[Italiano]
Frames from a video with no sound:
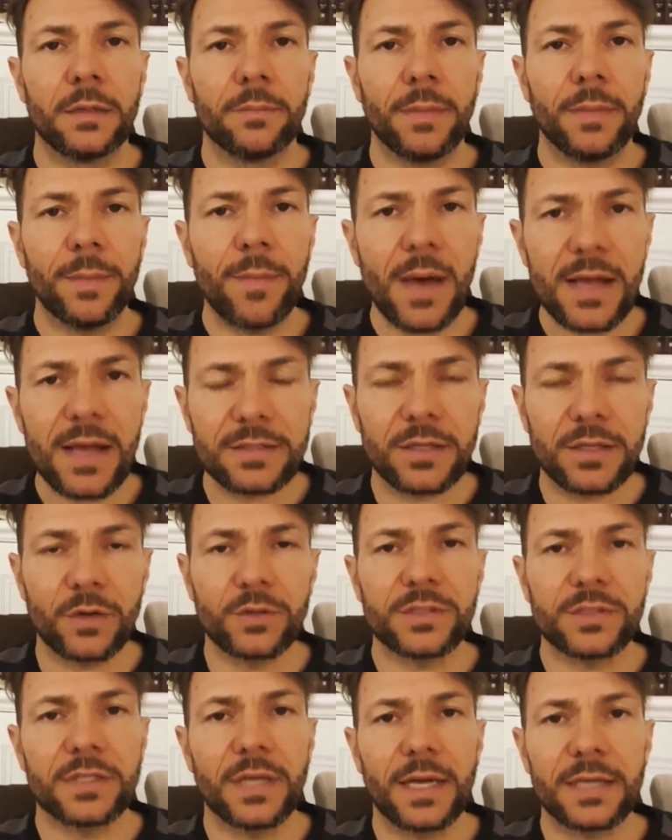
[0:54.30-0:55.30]
Ma basta
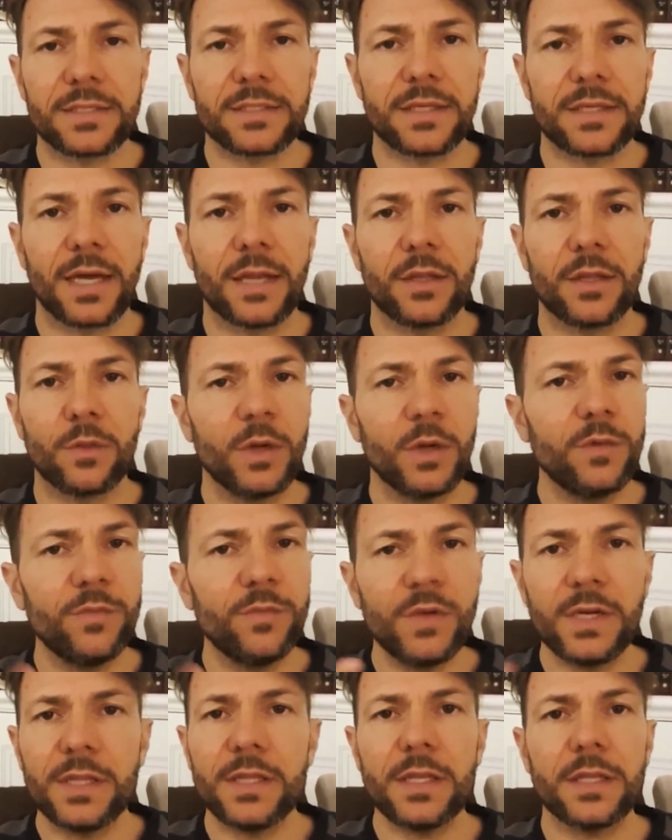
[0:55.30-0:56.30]
queste cazzate, ma non
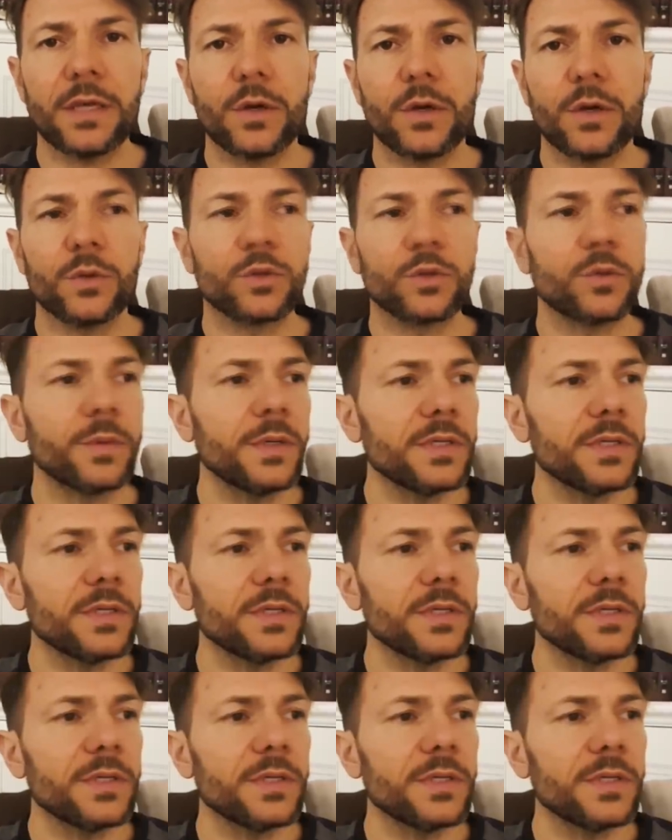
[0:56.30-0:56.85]
vi rendete conto?